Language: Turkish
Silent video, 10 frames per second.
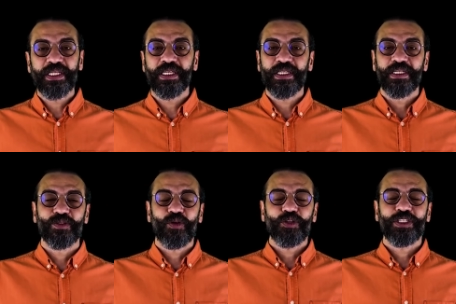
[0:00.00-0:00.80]
yıl
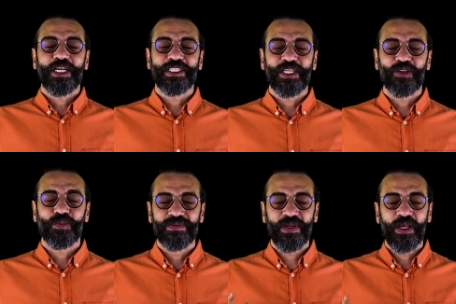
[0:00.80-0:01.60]
koşu hazırlanıyor
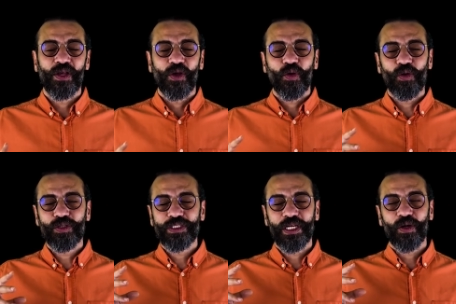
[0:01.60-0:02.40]
ve
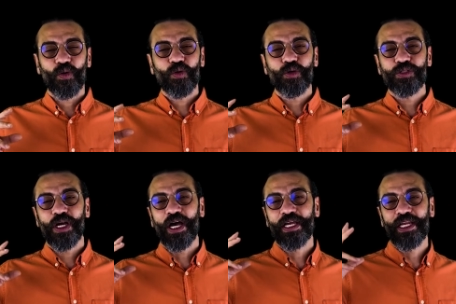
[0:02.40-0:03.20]
Önce o koşuyu
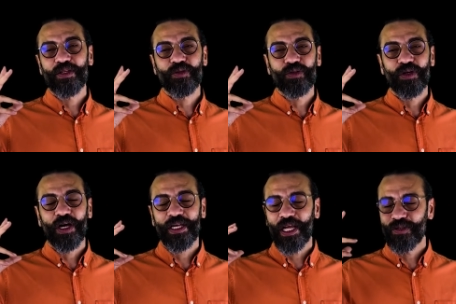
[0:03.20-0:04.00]
hayal ediyor,
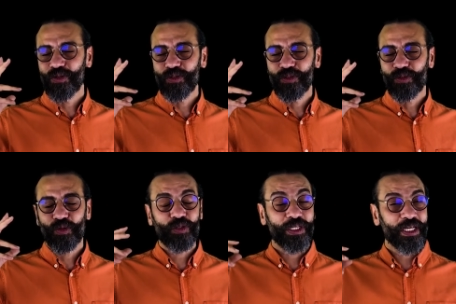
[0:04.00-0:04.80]
hayal kuruyor.
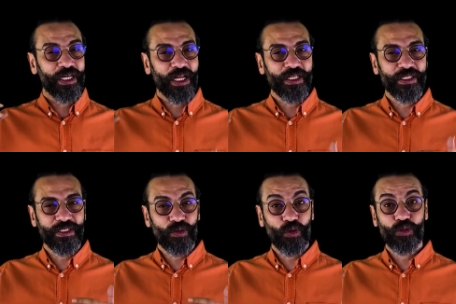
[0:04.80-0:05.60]
4 dakikanın
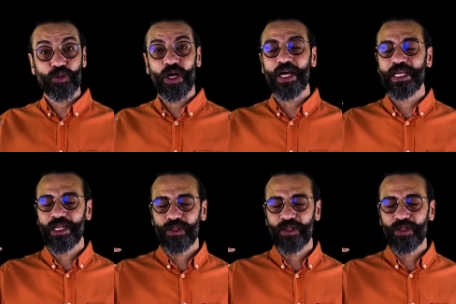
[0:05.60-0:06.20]
altında koştuğunu hayal